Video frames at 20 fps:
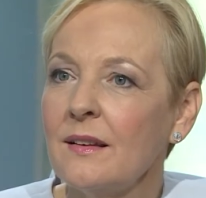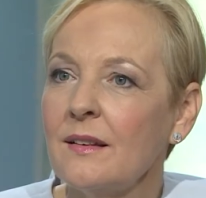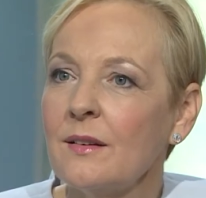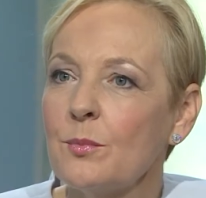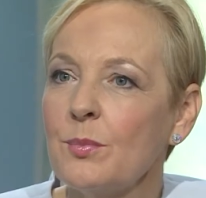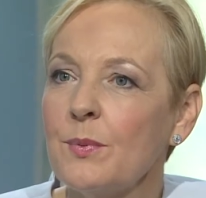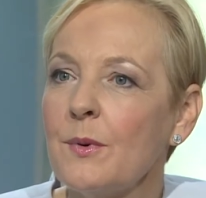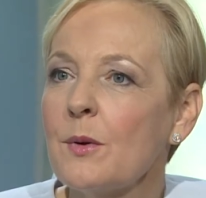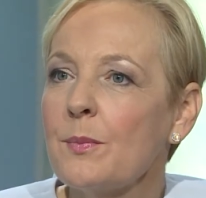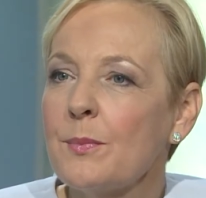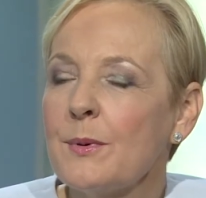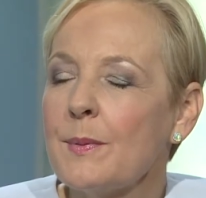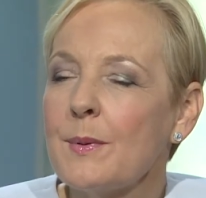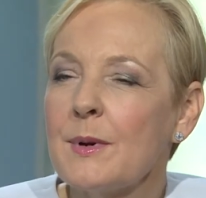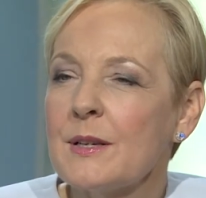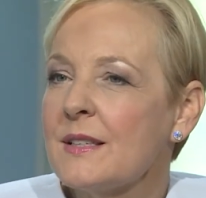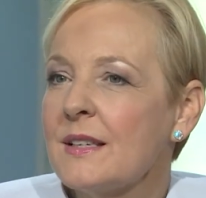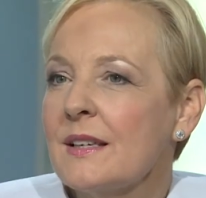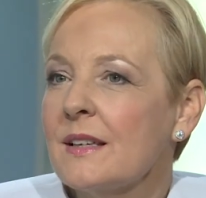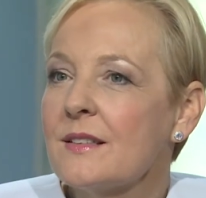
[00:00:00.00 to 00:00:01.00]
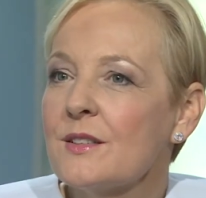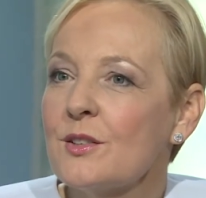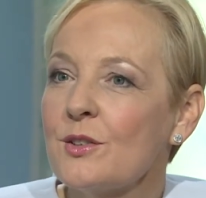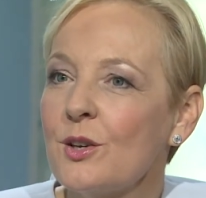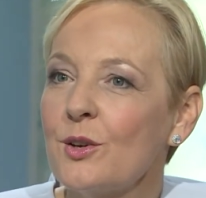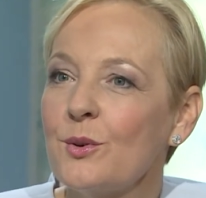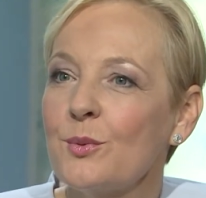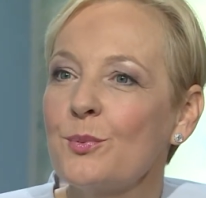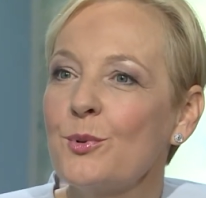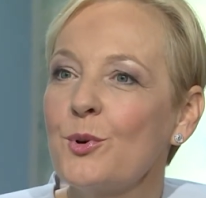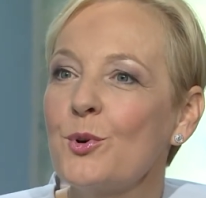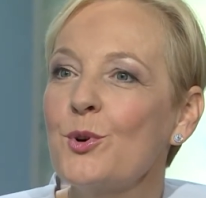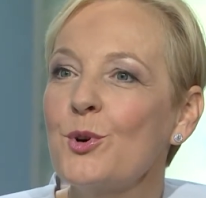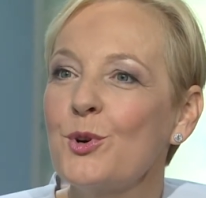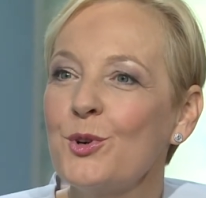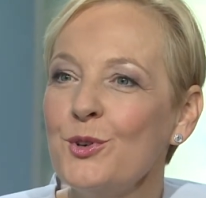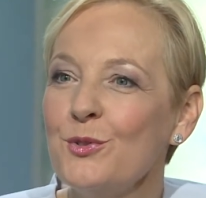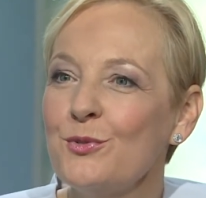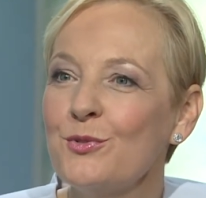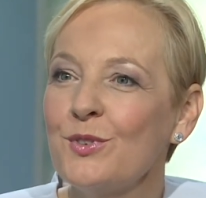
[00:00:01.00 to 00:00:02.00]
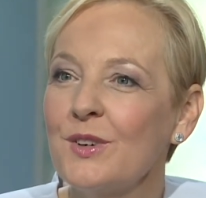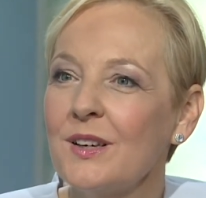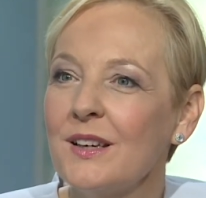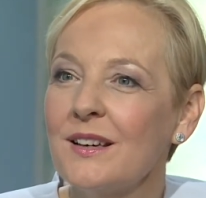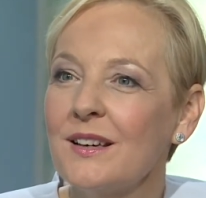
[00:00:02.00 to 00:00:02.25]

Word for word: denn? Passiert so ein Bruch häufig?